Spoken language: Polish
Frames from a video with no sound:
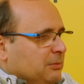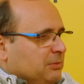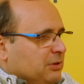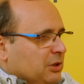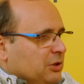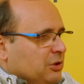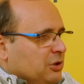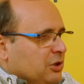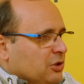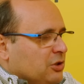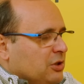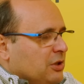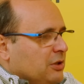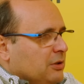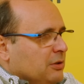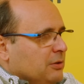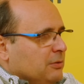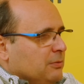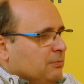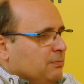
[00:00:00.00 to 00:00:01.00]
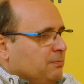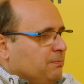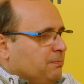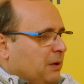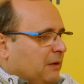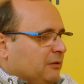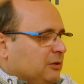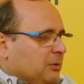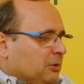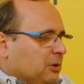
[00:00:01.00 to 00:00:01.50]
w tym sensie, że
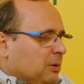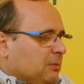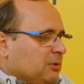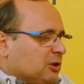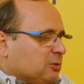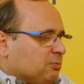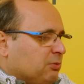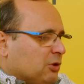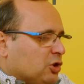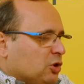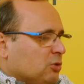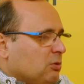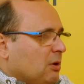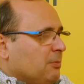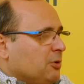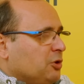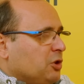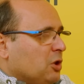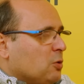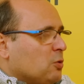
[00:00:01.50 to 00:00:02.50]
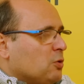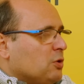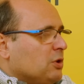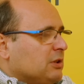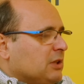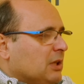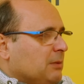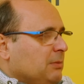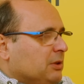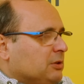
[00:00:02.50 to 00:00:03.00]
prawdopodobnie spłaszczyłaby się
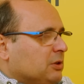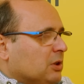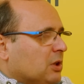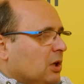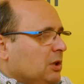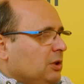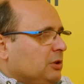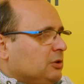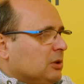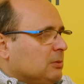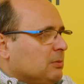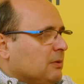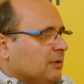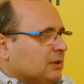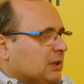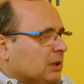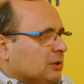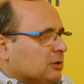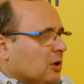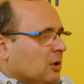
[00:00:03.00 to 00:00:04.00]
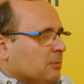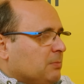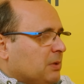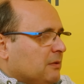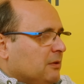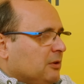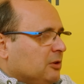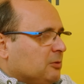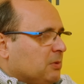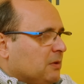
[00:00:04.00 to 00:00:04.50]
różnica między Koalicją Obywatelską a
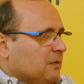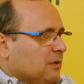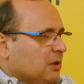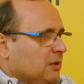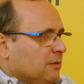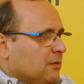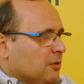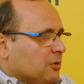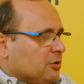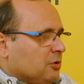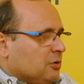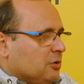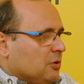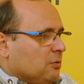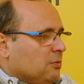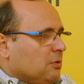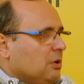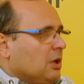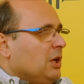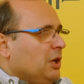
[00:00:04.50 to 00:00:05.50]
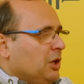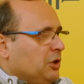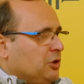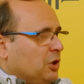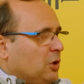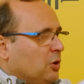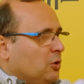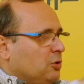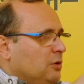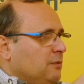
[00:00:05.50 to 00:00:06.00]
Prawem i Sprawiedliwością,
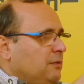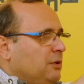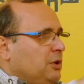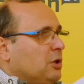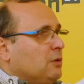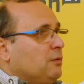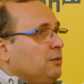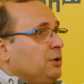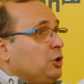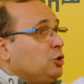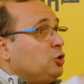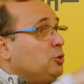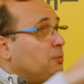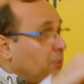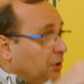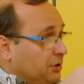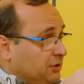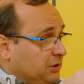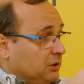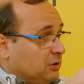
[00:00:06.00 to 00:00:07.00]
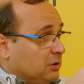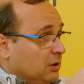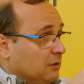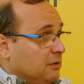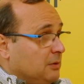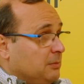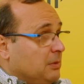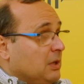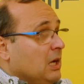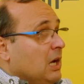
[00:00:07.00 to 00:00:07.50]
jeśli chodzi o wynik w ujęciu
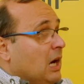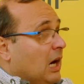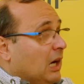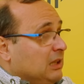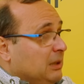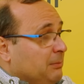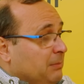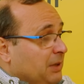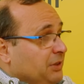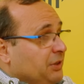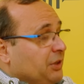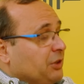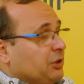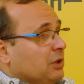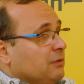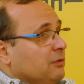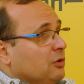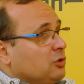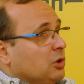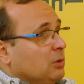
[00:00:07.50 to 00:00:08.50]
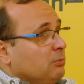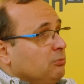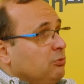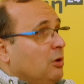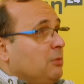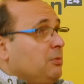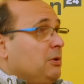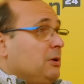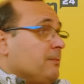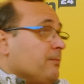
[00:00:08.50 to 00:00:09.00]
procentowym, ale mandatowo to
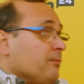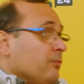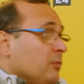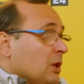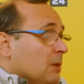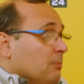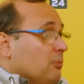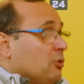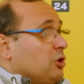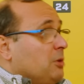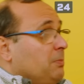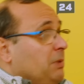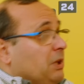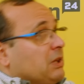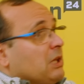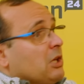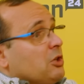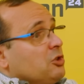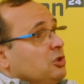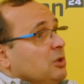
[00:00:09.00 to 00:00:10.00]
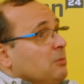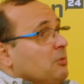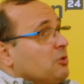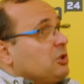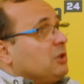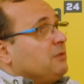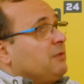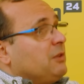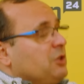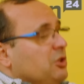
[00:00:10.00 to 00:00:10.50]
byłoby może 15,
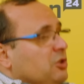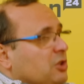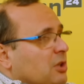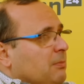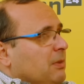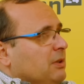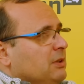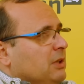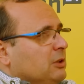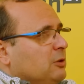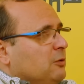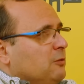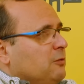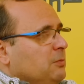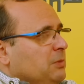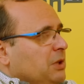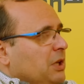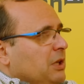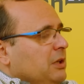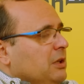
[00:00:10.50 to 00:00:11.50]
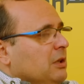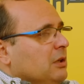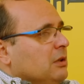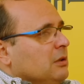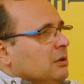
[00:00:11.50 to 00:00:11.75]
może 20 mandatów. Mniej. Dlatego,